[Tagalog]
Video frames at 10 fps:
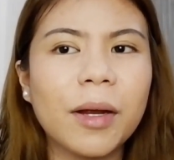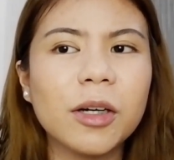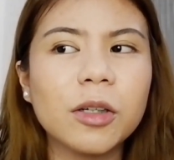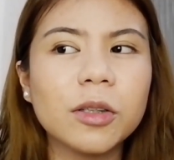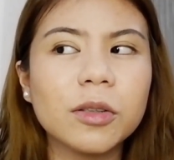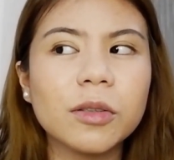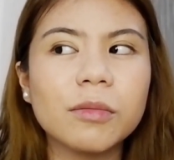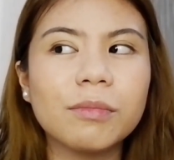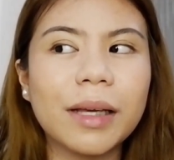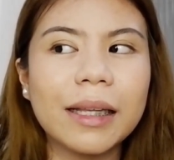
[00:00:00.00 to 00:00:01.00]
pero
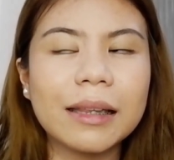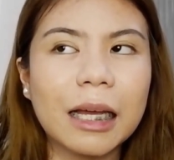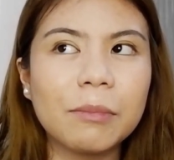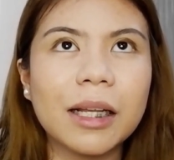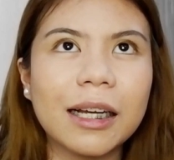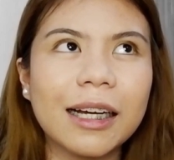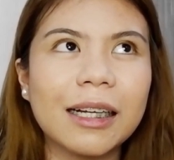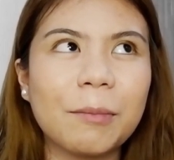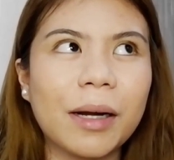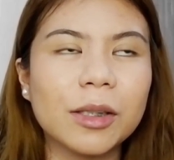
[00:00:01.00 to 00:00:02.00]
may time
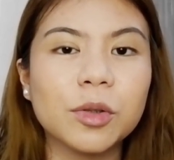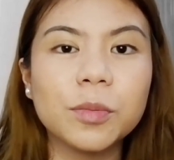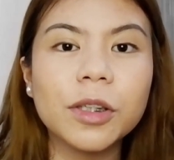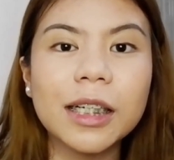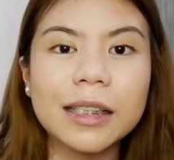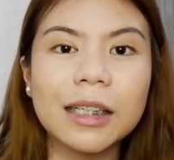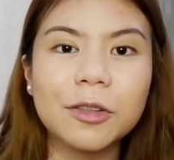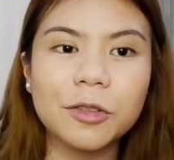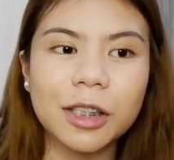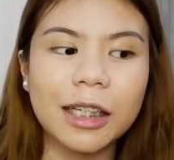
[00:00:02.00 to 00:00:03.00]
talaga na parang super ganda
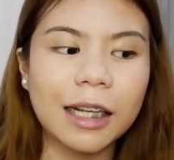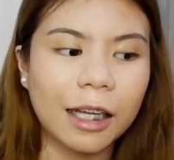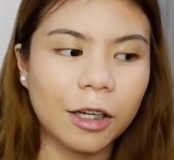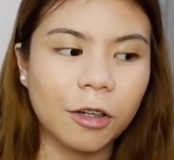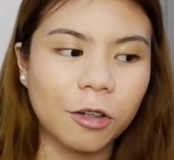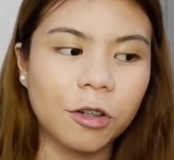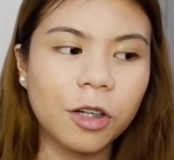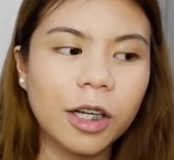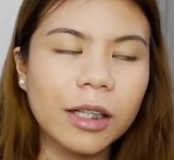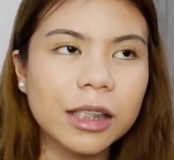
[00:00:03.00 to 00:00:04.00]
nung kilay ko.